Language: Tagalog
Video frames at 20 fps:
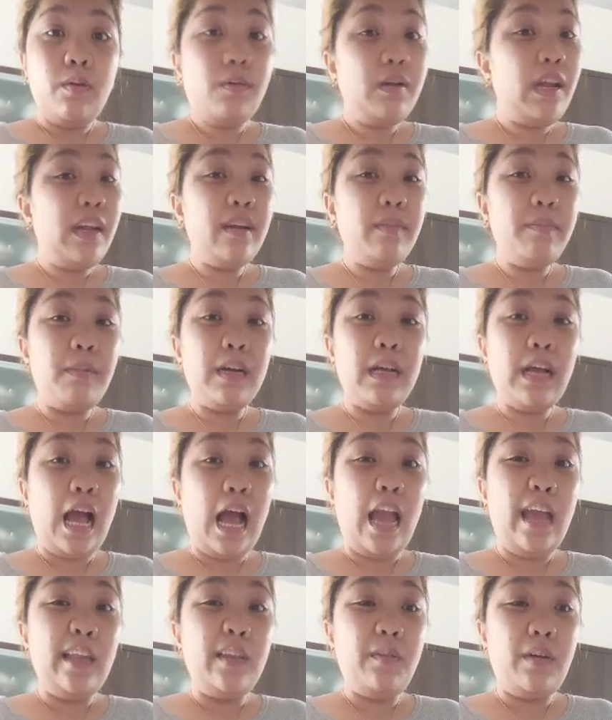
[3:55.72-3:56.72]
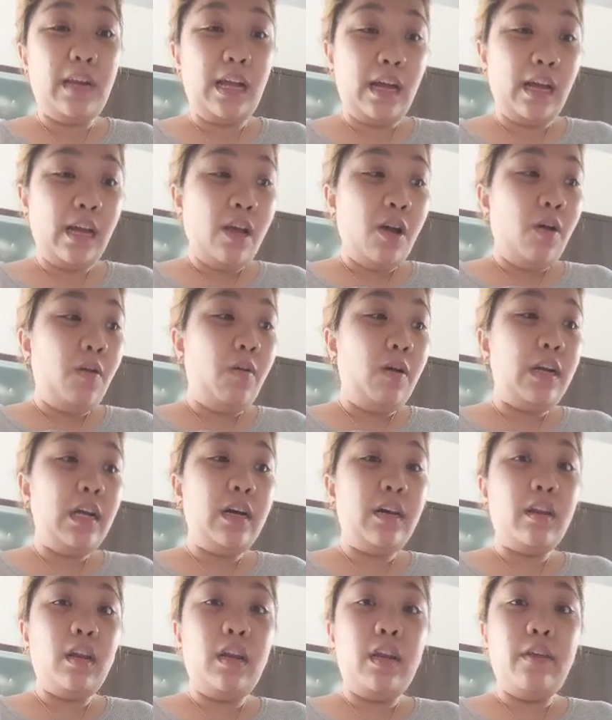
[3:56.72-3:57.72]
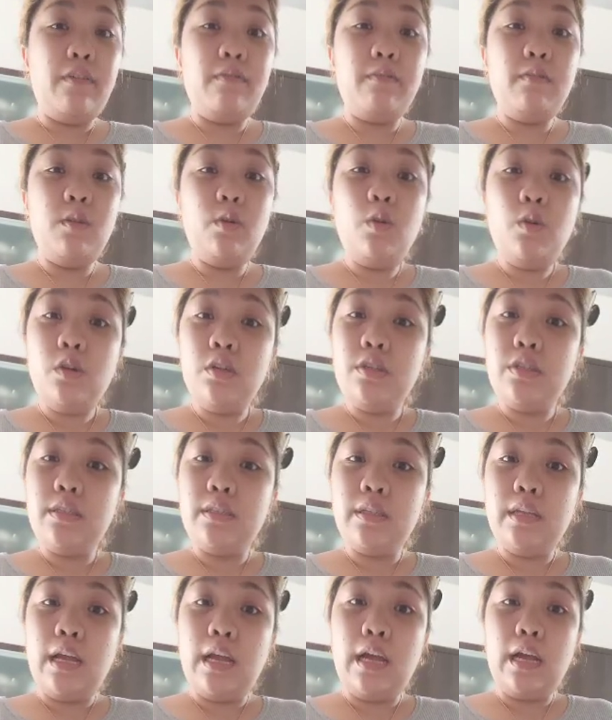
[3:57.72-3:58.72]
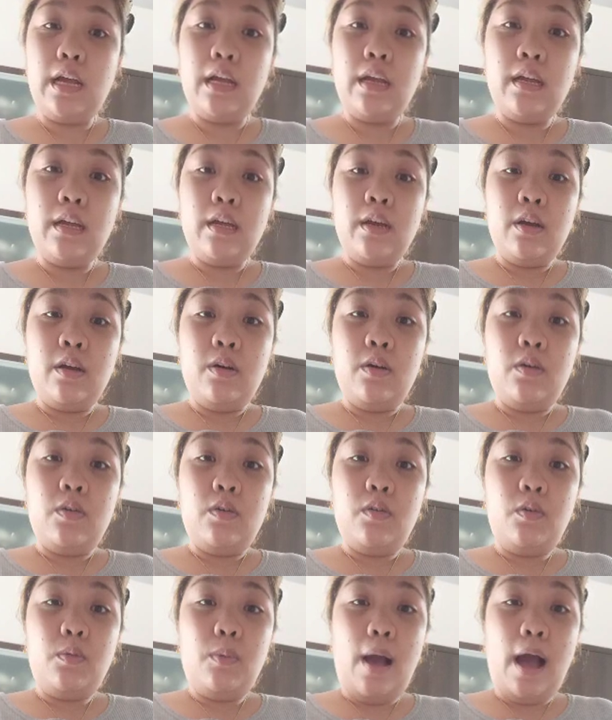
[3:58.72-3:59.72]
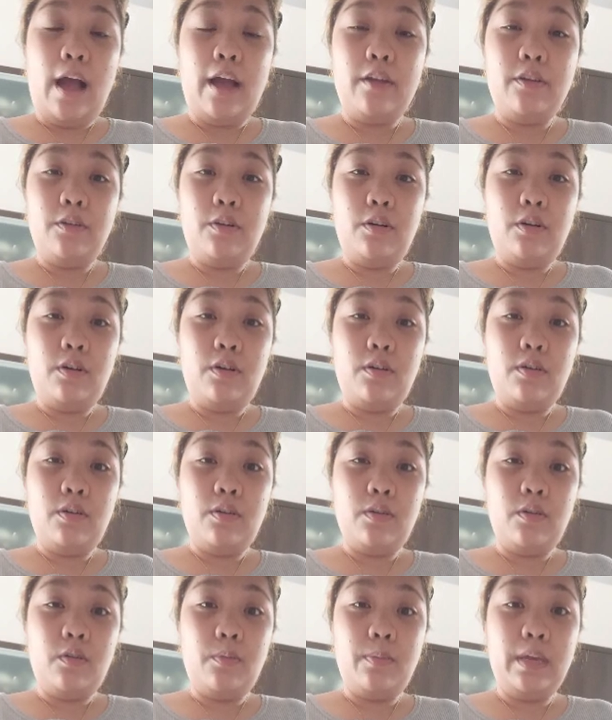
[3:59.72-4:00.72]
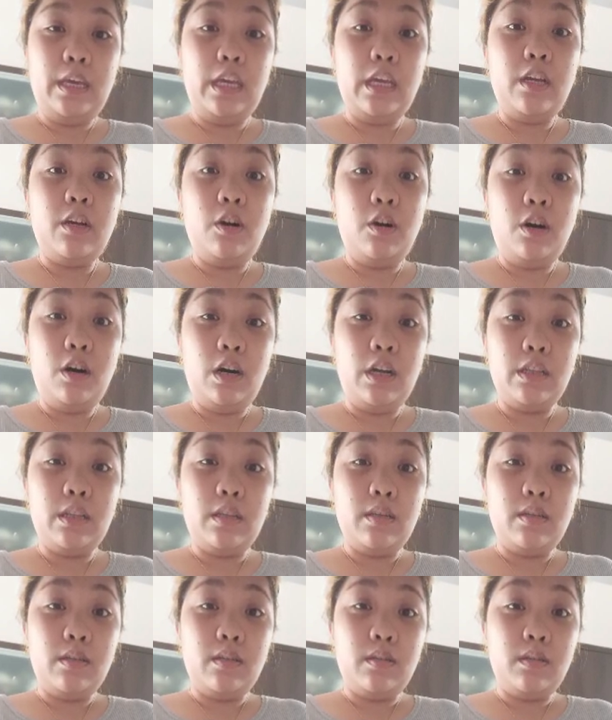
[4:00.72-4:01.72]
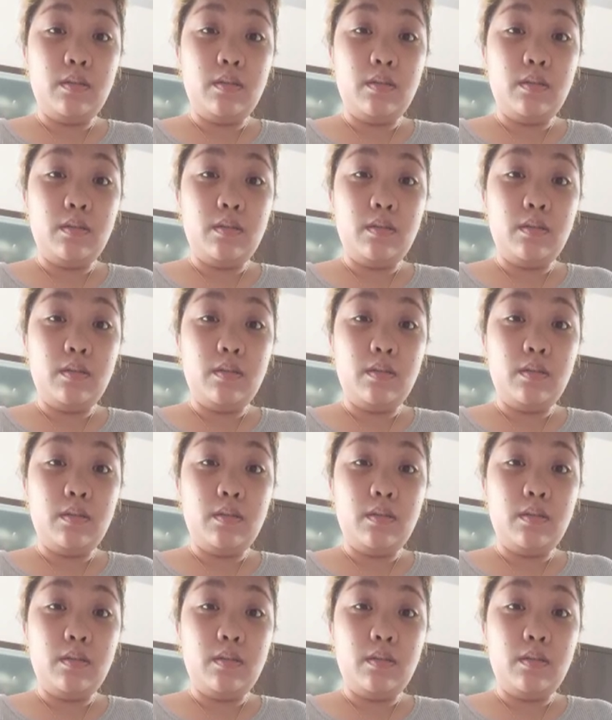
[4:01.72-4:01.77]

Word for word: wala nang pagkain, walang, walang relief goods na umaano, umiikot.